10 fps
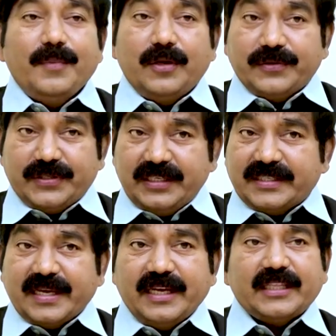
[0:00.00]
మీరు సినీ
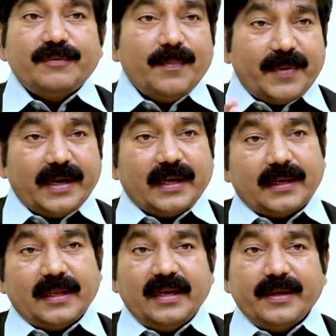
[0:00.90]
సంగీతమే
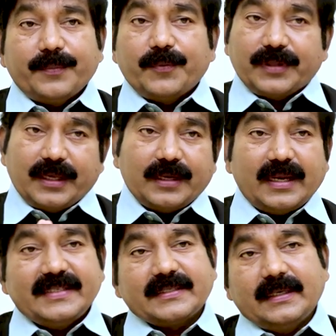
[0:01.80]
పాడగలరా లేకపోతే
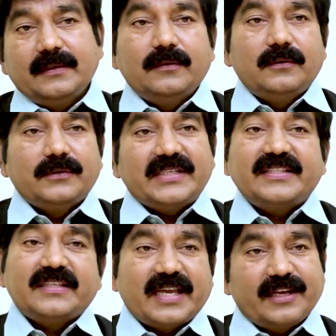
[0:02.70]
క్లాసికల్
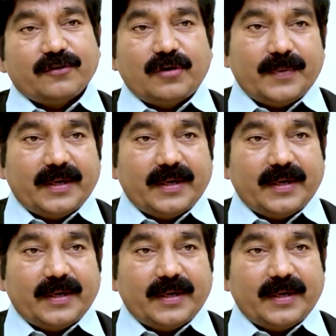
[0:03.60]
శాస్త్రీయ సంగీతం కూడా